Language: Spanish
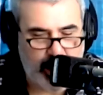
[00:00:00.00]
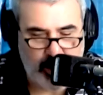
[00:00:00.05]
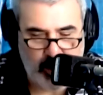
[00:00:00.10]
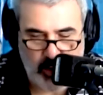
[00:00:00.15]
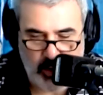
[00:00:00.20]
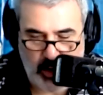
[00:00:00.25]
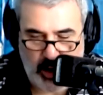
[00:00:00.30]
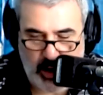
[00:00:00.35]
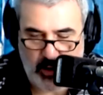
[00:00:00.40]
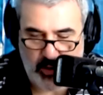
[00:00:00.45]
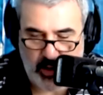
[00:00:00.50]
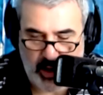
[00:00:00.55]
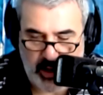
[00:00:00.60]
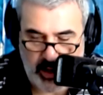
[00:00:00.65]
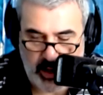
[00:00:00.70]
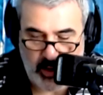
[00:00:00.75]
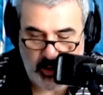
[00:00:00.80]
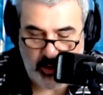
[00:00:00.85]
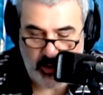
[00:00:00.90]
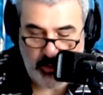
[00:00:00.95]
Ahora digo,
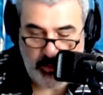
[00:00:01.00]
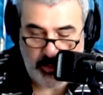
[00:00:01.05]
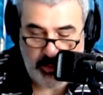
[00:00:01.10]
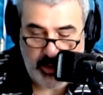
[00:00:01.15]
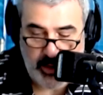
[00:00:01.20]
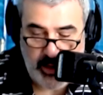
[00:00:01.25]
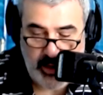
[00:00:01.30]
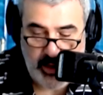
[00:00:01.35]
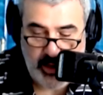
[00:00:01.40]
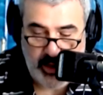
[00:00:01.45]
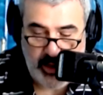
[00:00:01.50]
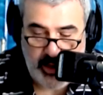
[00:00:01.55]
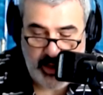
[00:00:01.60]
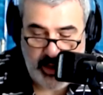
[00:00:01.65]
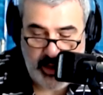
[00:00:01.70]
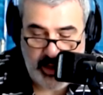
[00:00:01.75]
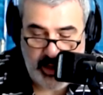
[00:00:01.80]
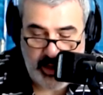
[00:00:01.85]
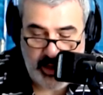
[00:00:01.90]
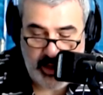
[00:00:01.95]

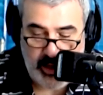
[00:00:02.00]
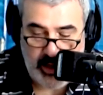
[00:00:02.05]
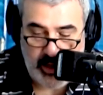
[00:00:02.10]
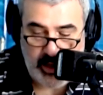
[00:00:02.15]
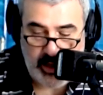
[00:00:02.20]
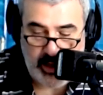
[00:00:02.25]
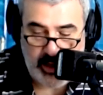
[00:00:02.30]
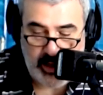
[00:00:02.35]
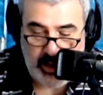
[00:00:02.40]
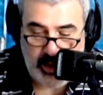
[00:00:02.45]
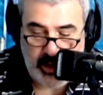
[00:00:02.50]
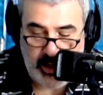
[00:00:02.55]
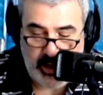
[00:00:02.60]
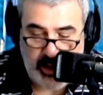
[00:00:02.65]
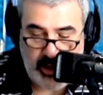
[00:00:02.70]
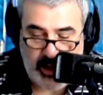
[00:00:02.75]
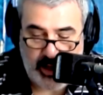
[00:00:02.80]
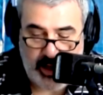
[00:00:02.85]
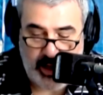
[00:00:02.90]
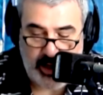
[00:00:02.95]
eh,
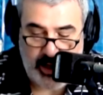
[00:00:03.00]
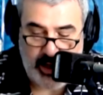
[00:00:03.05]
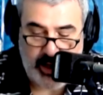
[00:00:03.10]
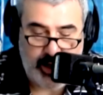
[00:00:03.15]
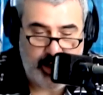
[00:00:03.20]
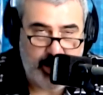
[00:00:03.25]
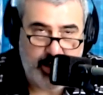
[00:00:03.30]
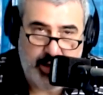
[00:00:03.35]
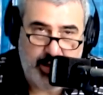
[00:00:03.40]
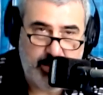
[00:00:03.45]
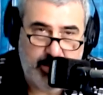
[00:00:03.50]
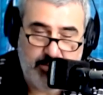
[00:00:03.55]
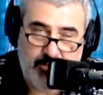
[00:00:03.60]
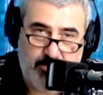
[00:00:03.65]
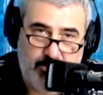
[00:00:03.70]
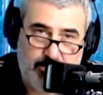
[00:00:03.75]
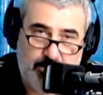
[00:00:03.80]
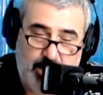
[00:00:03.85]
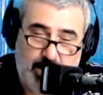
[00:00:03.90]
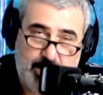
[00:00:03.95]

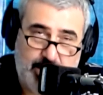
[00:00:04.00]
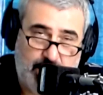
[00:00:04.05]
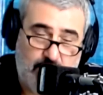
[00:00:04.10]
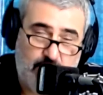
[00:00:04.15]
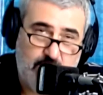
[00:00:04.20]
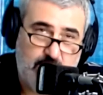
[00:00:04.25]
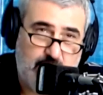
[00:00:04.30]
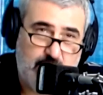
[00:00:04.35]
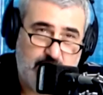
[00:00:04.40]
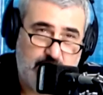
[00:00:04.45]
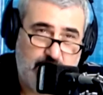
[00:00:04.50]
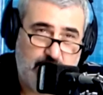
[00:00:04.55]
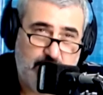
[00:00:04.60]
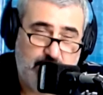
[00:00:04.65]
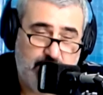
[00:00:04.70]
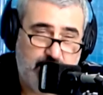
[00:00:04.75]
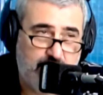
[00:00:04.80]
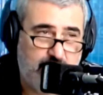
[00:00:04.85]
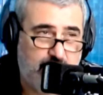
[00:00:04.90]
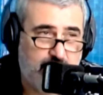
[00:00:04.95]
hasta el 11 de diciembre
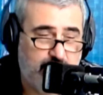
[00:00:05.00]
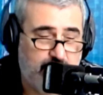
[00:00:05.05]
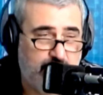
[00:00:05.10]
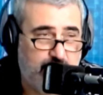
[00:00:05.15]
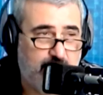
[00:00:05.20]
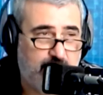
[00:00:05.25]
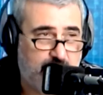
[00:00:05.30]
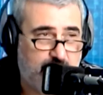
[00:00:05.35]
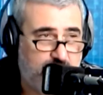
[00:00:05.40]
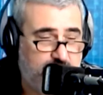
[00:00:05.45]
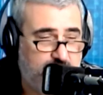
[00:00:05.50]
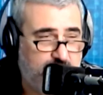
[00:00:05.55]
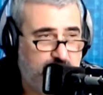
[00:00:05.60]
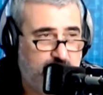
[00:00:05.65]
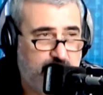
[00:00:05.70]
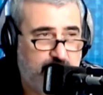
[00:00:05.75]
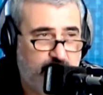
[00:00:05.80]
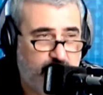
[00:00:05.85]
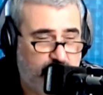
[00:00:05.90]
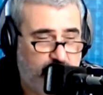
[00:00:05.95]
en la Argentina
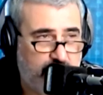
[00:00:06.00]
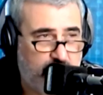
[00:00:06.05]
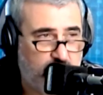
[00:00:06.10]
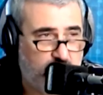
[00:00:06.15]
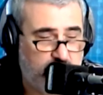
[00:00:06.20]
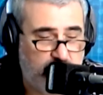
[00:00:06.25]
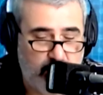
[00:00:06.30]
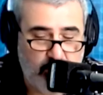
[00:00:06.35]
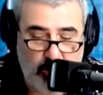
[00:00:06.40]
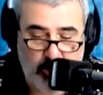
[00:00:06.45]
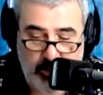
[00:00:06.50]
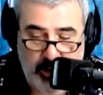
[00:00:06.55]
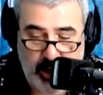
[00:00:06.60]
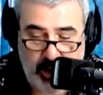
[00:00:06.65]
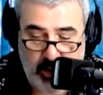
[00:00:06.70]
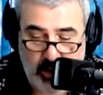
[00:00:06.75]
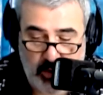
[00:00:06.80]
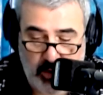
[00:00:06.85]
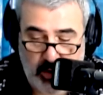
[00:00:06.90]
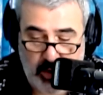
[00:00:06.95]
falta un siglo y medio,
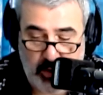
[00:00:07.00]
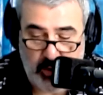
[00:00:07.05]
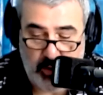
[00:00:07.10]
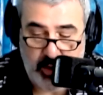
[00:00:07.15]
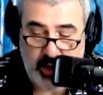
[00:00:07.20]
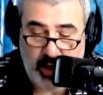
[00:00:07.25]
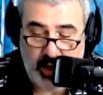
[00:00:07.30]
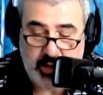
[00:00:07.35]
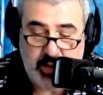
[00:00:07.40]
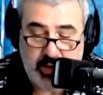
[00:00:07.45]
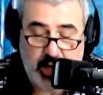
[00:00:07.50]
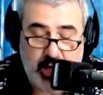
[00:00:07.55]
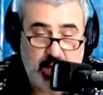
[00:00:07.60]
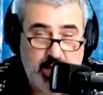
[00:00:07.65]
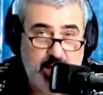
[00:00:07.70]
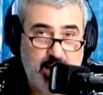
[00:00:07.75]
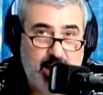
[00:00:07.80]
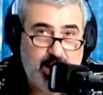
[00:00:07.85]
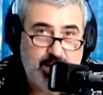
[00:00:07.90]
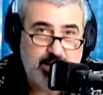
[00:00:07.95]
digo, y hacia
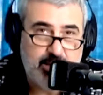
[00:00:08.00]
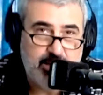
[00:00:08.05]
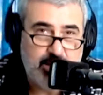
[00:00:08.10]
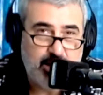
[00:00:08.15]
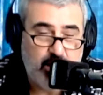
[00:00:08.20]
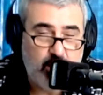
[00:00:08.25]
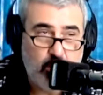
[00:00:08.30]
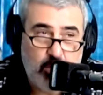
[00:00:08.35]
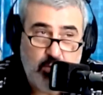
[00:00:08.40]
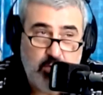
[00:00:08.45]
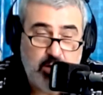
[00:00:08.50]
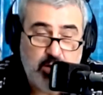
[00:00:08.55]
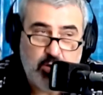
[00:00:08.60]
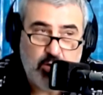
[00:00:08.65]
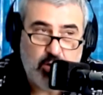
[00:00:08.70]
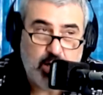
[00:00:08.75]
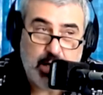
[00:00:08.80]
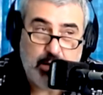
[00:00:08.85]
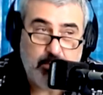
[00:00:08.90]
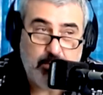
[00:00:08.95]
adelante lo único que
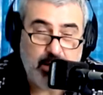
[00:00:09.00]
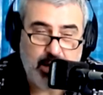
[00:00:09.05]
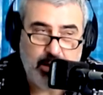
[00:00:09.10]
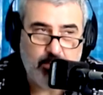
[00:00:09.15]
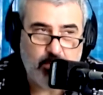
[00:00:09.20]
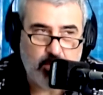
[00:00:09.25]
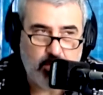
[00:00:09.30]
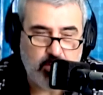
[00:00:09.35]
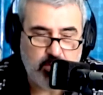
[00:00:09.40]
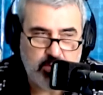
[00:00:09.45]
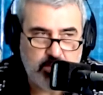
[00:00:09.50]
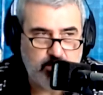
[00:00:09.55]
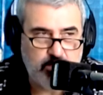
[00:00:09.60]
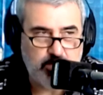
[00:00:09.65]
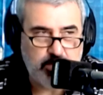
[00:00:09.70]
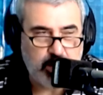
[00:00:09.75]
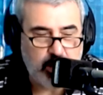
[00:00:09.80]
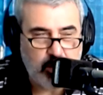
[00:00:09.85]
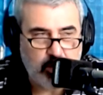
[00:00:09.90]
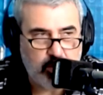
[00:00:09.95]
vemos,
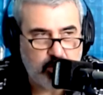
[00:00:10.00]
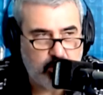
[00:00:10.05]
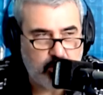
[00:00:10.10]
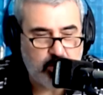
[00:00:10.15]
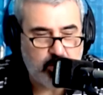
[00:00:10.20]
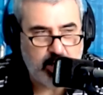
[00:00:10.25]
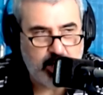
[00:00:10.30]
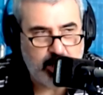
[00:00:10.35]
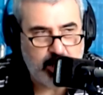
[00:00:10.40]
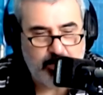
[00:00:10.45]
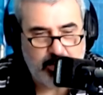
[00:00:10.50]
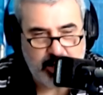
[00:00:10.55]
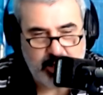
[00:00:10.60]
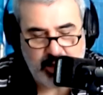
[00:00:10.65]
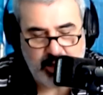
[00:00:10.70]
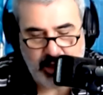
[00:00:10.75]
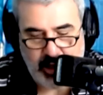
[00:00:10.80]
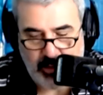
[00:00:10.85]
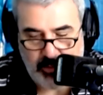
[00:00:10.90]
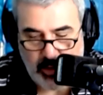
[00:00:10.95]
digo yo, y esta es parte de la
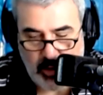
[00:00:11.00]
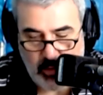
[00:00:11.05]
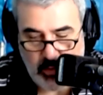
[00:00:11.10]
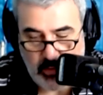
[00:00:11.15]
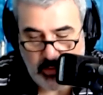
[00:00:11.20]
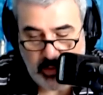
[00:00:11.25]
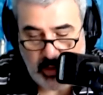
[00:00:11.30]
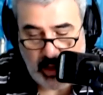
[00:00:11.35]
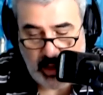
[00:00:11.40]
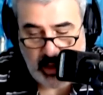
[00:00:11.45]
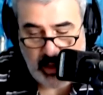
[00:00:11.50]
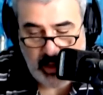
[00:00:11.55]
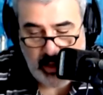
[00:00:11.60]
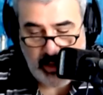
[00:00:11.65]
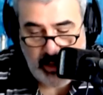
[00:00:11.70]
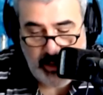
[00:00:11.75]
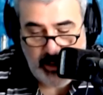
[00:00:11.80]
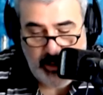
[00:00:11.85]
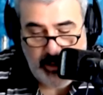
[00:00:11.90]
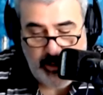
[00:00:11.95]
pregunta,
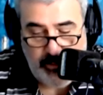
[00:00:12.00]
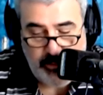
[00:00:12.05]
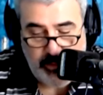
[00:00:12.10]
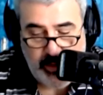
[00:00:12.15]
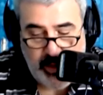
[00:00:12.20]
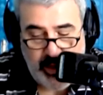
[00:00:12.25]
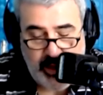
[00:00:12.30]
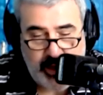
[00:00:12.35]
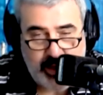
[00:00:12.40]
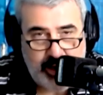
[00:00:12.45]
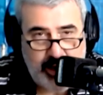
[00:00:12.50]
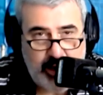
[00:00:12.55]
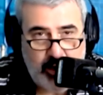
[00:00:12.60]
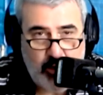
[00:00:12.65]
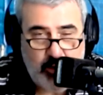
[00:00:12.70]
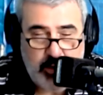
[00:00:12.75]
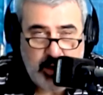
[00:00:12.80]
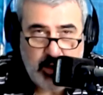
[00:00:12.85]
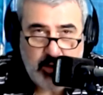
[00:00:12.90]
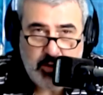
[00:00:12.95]
es que el
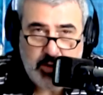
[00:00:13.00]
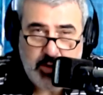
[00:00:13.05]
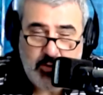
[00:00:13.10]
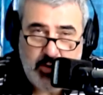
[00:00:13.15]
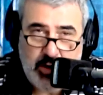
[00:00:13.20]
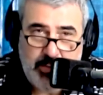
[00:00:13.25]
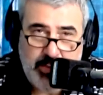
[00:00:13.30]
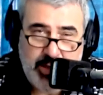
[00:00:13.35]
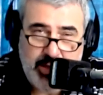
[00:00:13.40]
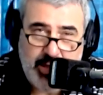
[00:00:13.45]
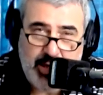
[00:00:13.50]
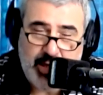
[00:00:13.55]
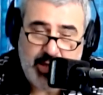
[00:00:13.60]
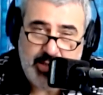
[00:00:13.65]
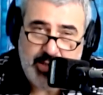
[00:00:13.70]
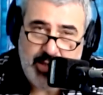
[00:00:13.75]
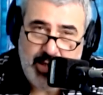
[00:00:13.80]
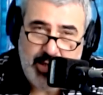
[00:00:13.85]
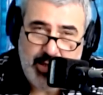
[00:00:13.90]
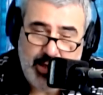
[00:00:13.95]
gobierno seguramente
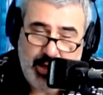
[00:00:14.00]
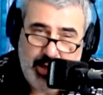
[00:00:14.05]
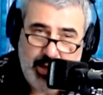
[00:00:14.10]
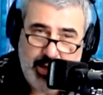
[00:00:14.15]
exceda